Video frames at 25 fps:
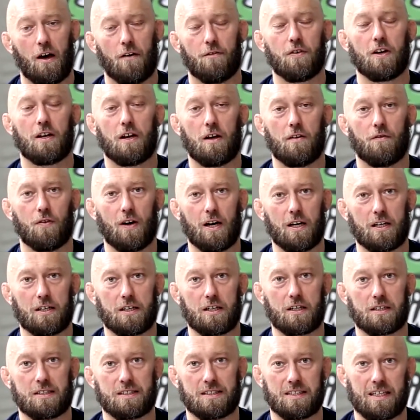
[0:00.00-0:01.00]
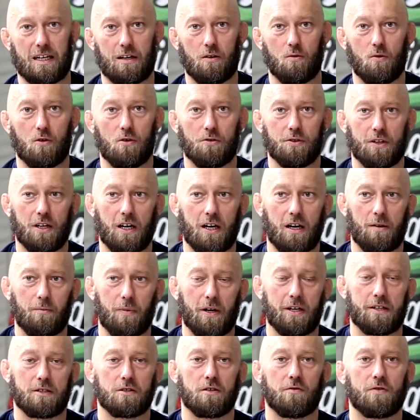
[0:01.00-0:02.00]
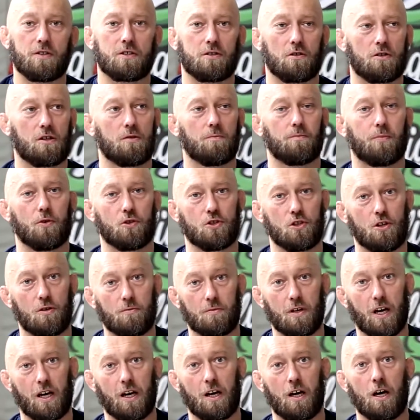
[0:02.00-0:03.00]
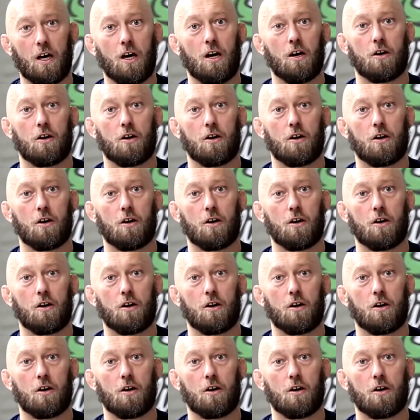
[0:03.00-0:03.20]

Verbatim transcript: wiele walk stało na bardzo wysokim poziomie.